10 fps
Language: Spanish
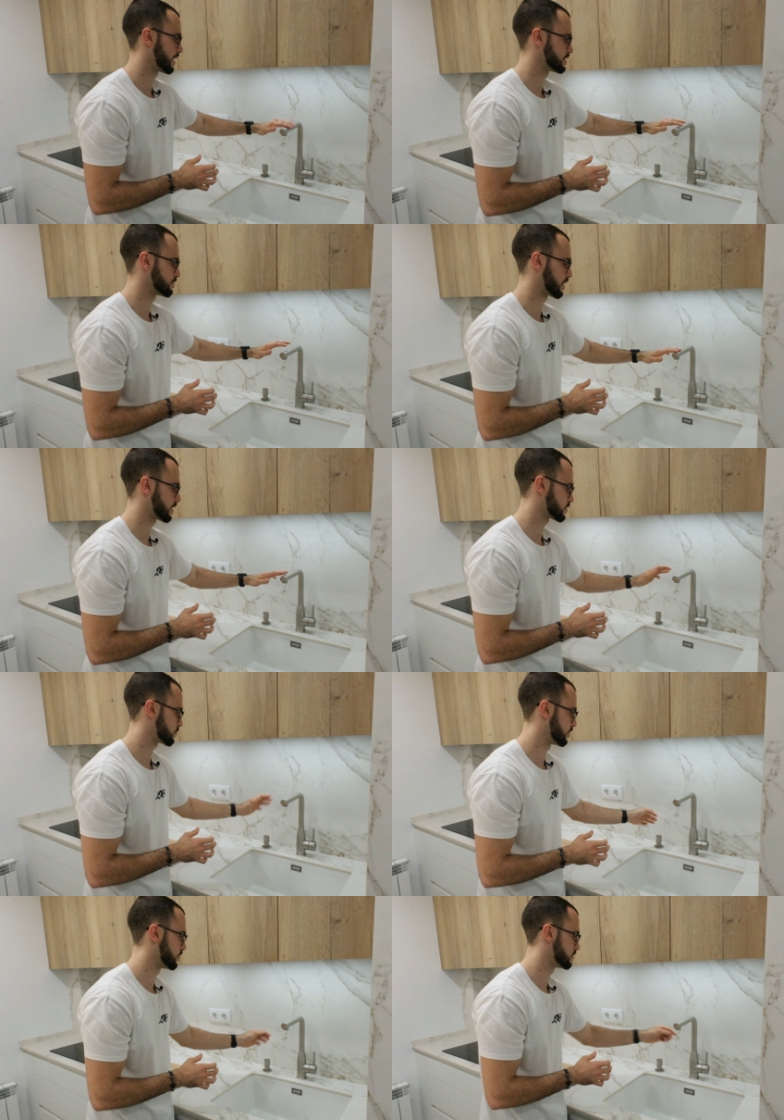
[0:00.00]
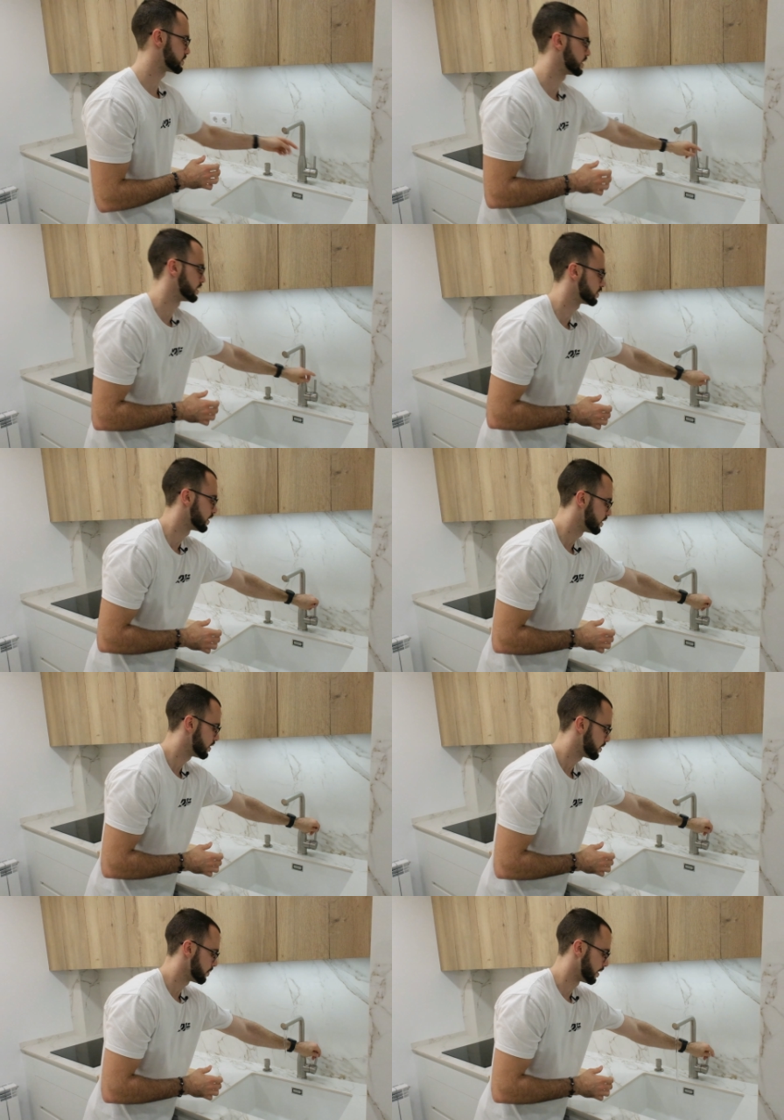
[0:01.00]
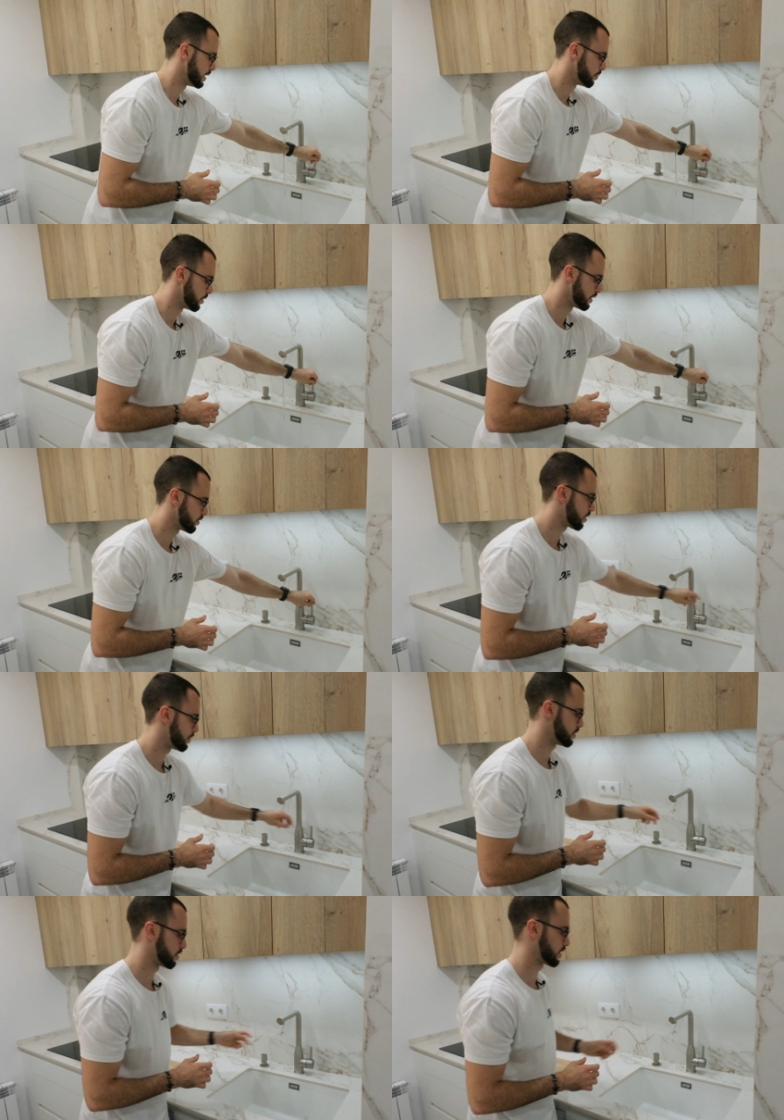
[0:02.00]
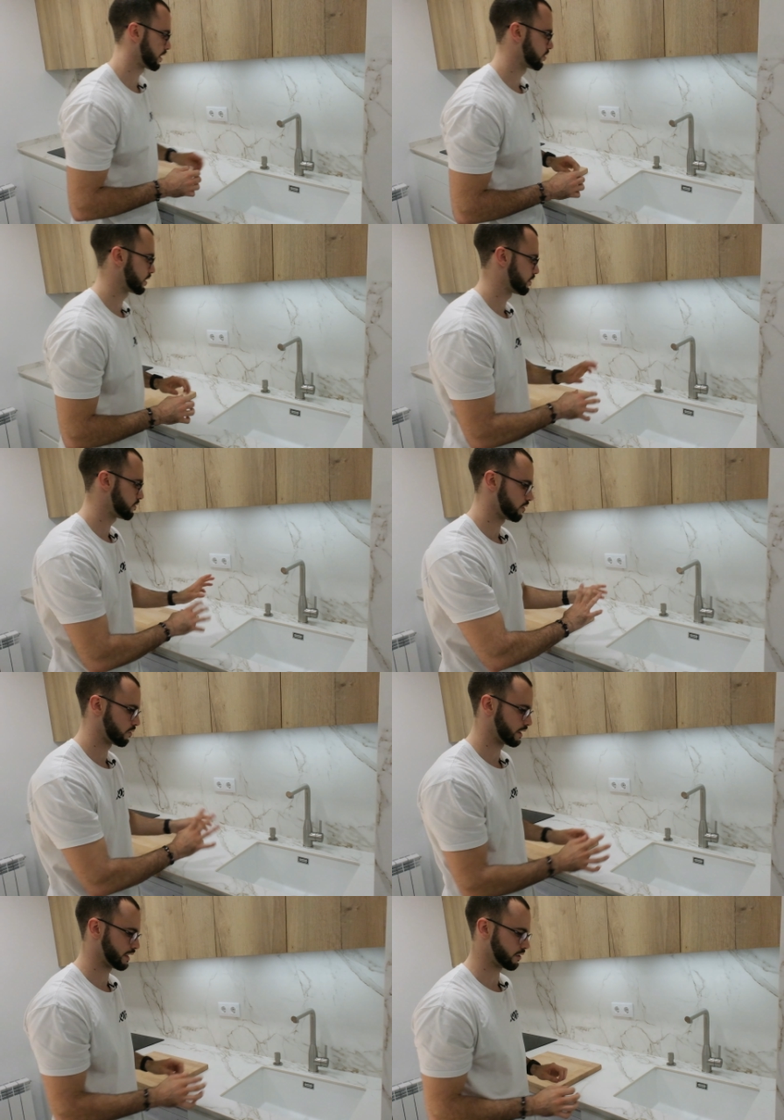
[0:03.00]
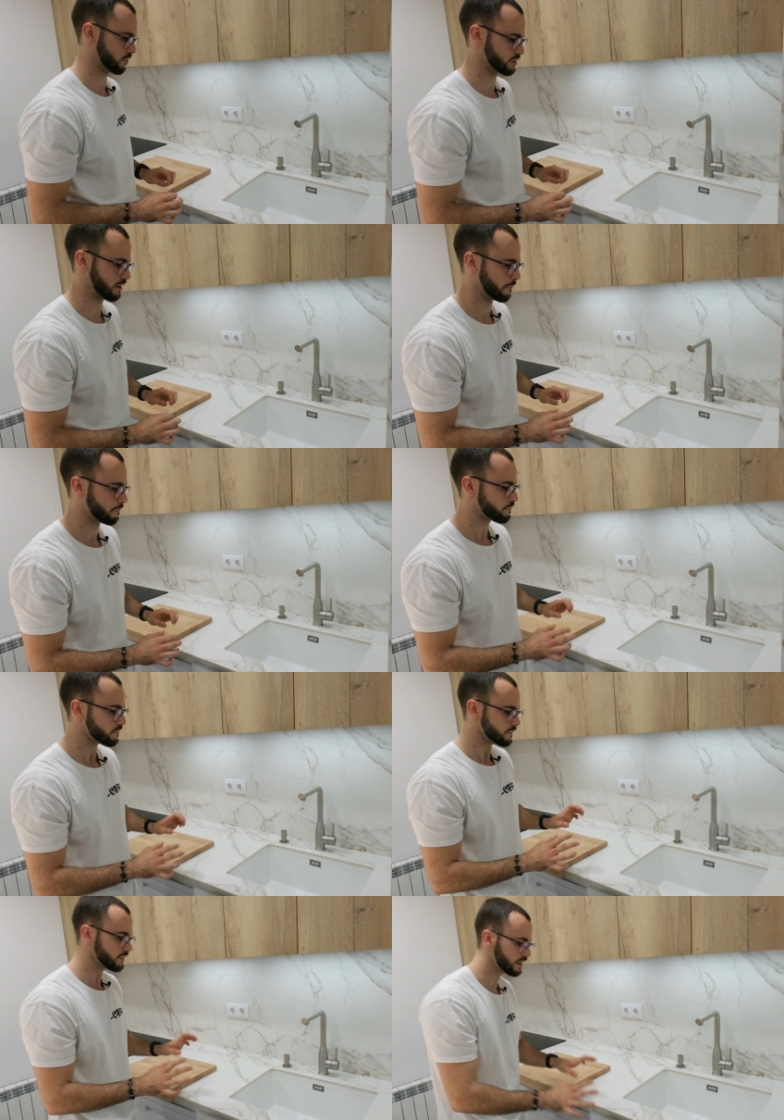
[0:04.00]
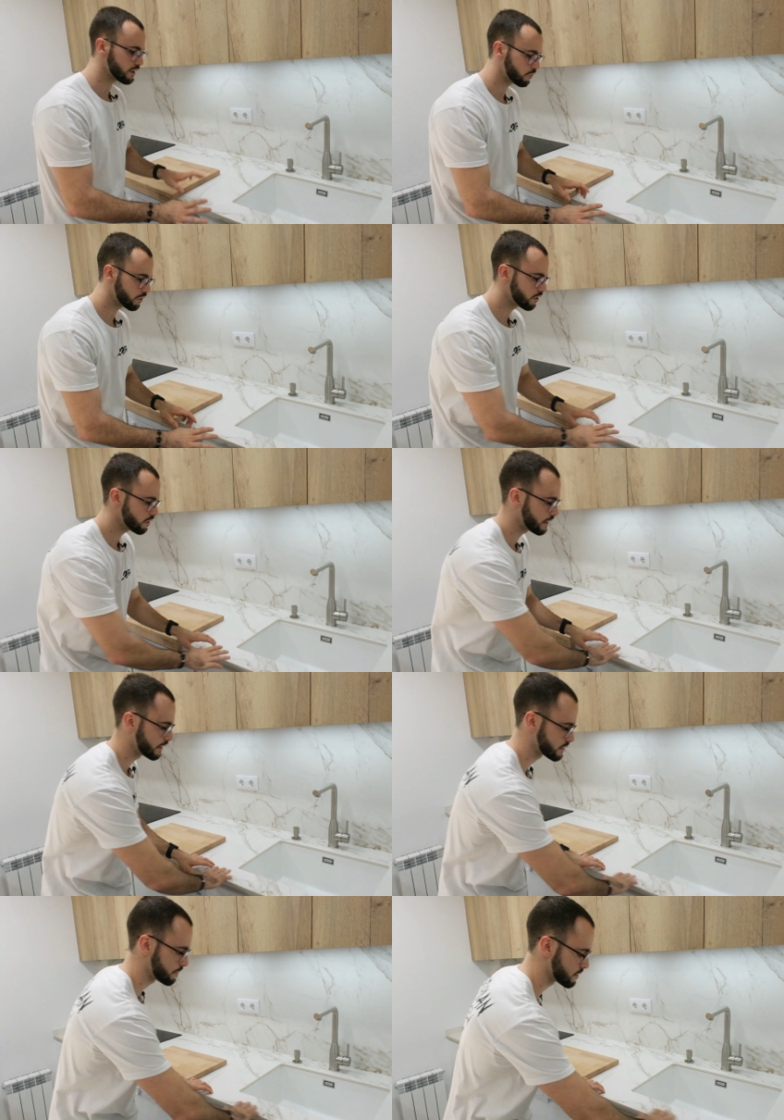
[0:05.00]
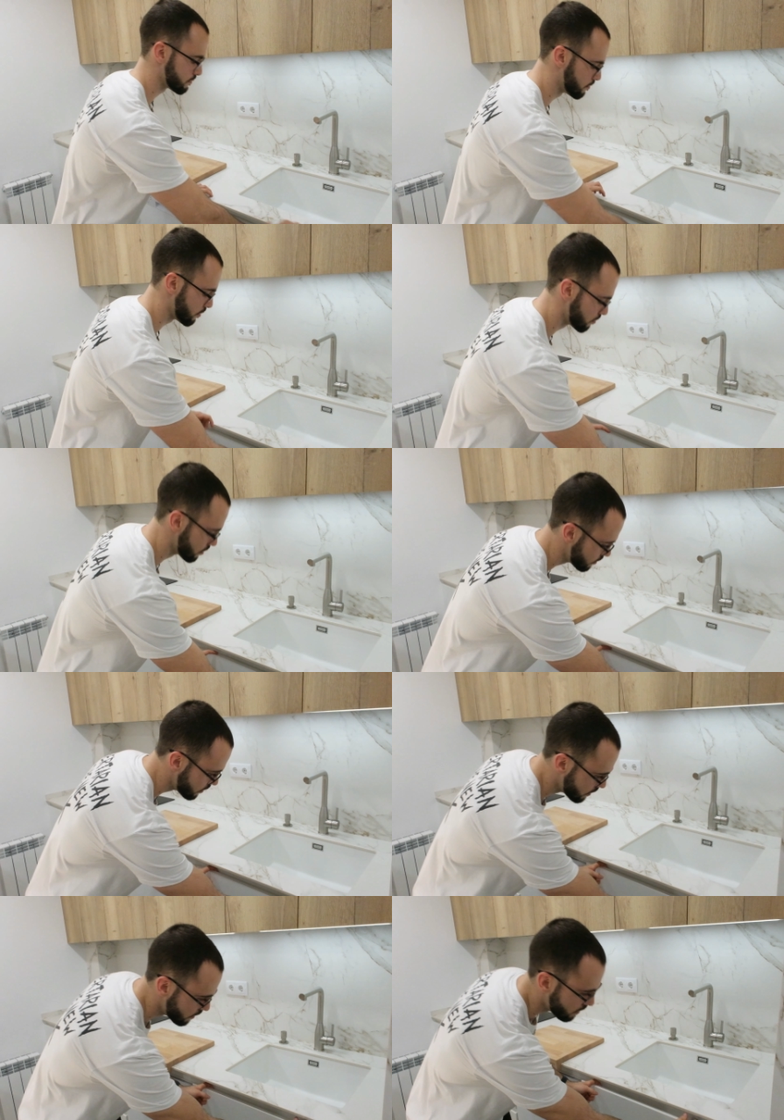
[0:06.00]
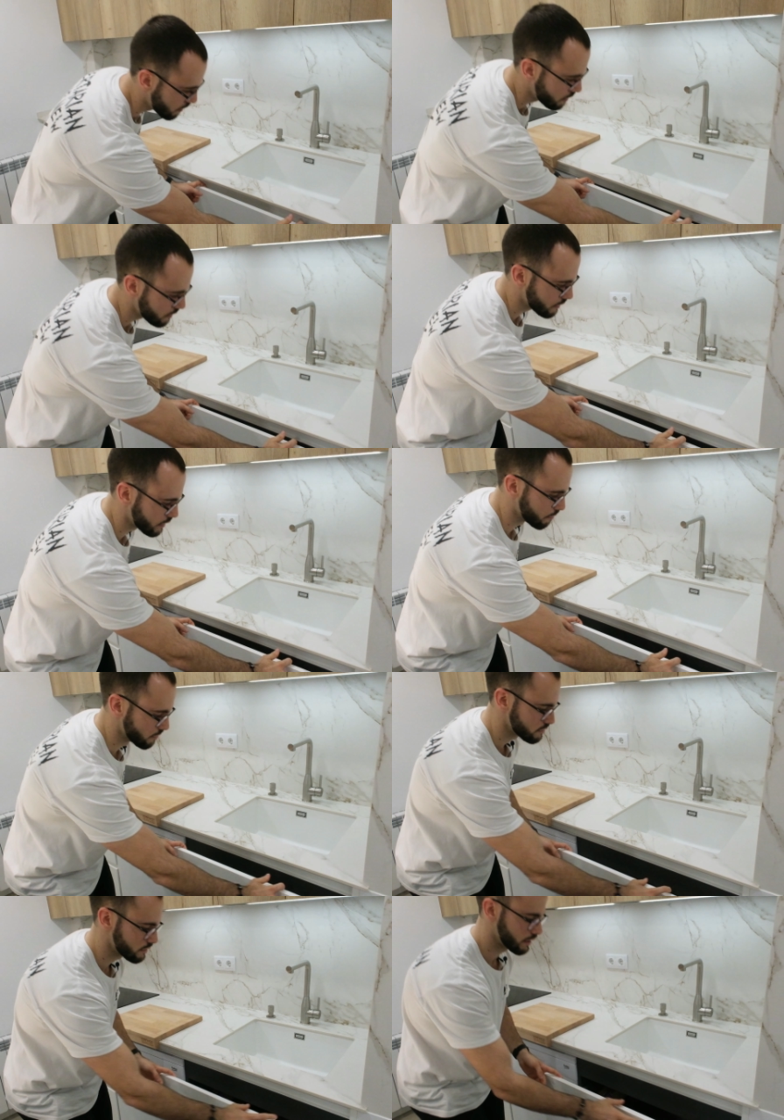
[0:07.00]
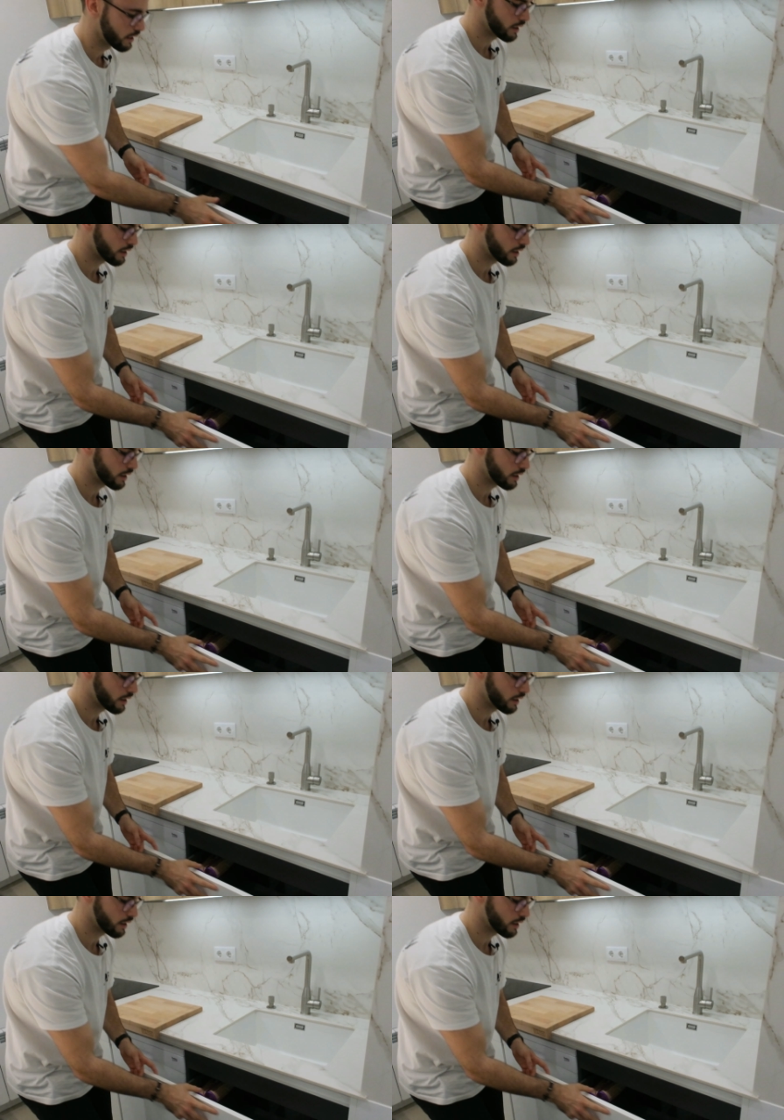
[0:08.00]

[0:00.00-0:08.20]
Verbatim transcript: las marcas cuando estéis manipulando, abriendo, cerrando el grifo o cualquier cosa. Luego, en este mismo módulo, tenemos el